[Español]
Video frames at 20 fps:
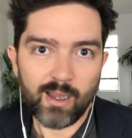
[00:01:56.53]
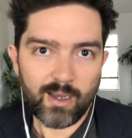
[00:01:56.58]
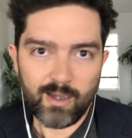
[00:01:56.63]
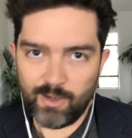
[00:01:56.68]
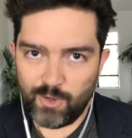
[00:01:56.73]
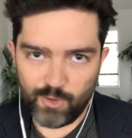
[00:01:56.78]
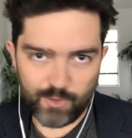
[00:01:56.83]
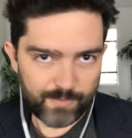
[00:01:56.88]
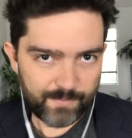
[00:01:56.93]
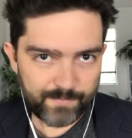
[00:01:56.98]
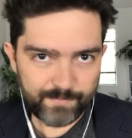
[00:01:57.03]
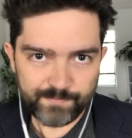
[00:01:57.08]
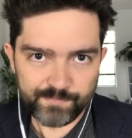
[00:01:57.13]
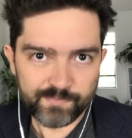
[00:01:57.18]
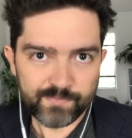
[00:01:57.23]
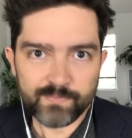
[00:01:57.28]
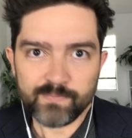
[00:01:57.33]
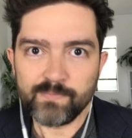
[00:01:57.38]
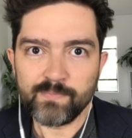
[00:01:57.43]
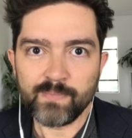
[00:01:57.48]
No.
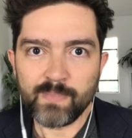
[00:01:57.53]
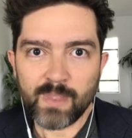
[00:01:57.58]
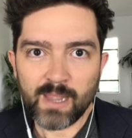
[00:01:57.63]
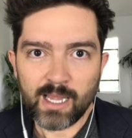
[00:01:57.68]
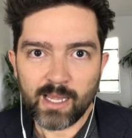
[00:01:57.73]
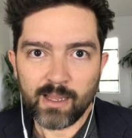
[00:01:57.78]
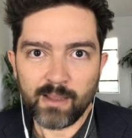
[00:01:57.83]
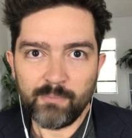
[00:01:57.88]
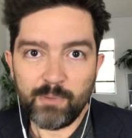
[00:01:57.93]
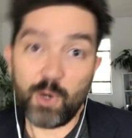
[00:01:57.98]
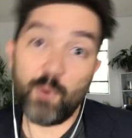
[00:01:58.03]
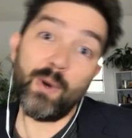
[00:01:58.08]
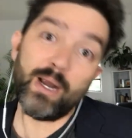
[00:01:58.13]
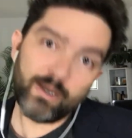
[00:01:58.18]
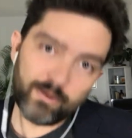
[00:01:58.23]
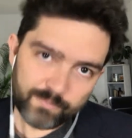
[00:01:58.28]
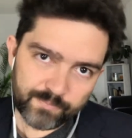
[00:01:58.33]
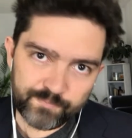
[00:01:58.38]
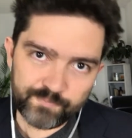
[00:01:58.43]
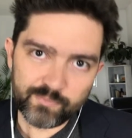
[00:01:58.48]
Pero
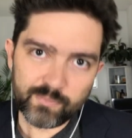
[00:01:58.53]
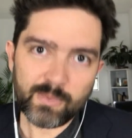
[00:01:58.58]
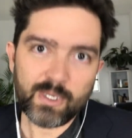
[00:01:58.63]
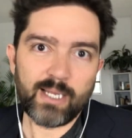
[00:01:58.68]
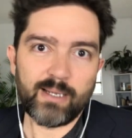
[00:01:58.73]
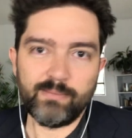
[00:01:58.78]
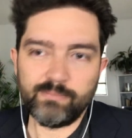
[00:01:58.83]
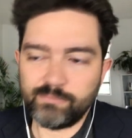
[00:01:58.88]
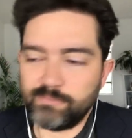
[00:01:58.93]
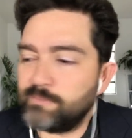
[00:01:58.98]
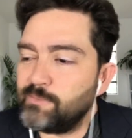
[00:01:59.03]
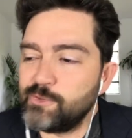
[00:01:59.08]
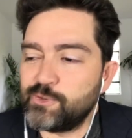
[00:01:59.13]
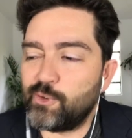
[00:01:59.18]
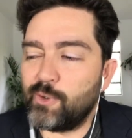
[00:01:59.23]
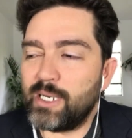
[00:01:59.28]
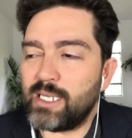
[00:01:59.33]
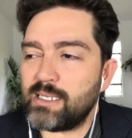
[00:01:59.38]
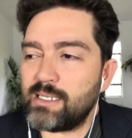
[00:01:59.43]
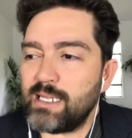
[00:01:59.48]
bueno,
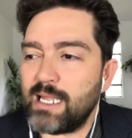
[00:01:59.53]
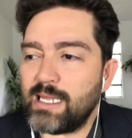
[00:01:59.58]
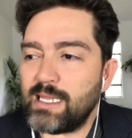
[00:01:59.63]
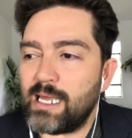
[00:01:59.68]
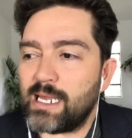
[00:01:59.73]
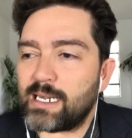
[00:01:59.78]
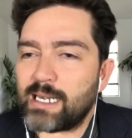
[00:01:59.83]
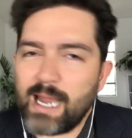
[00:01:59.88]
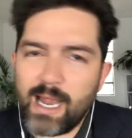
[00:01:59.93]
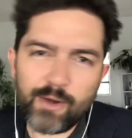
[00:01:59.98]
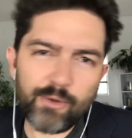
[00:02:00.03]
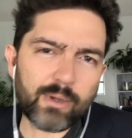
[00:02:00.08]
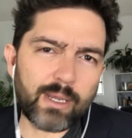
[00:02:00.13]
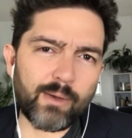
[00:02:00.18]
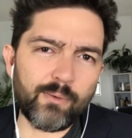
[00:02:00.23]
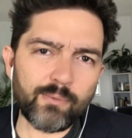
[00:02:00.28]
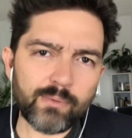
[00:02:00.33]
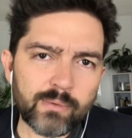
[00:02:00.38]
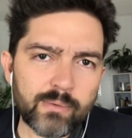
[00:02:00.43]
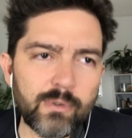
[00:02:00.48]
no es nada raro que
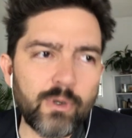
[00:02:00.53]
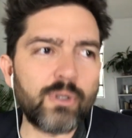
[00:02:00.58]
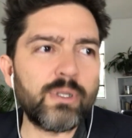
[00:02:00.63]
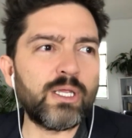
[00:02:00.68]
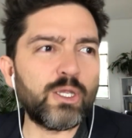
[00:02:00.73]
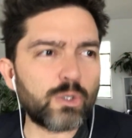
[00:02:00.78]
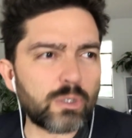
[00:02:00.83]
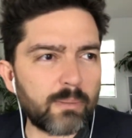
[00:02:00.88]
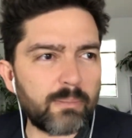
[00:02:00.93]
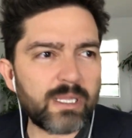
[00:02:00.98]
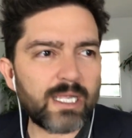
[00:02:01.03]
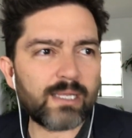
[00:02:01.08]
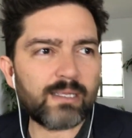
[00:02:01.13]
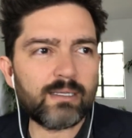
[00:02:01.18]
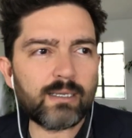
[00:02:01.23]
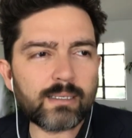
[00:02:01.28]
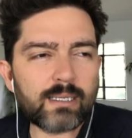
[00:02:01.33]
los niños empiecen a tener